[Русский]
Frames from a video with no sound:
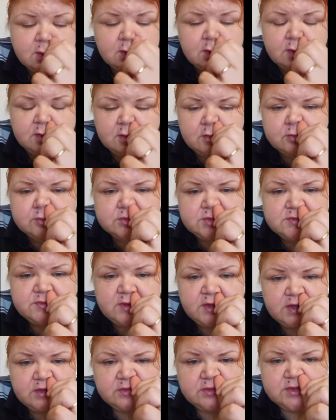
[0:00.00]
не
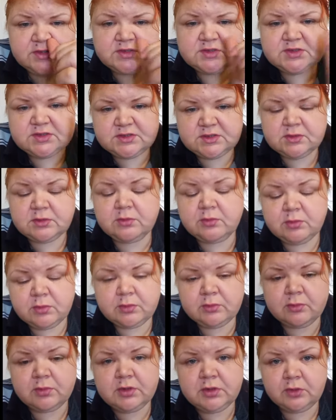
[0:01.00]
усваивается
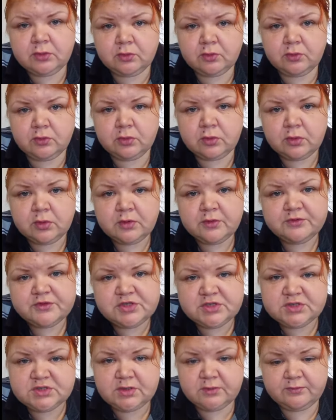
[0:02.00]
молоко в
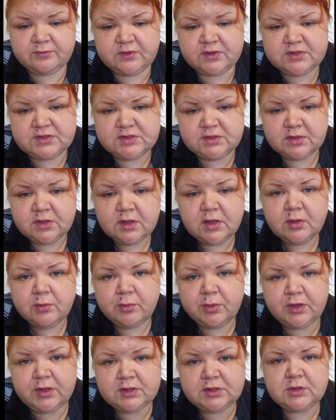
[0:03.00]
чистом виде.
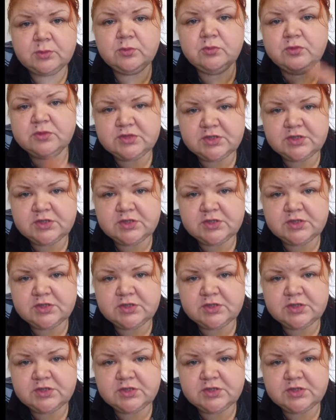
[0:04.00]
Поэтому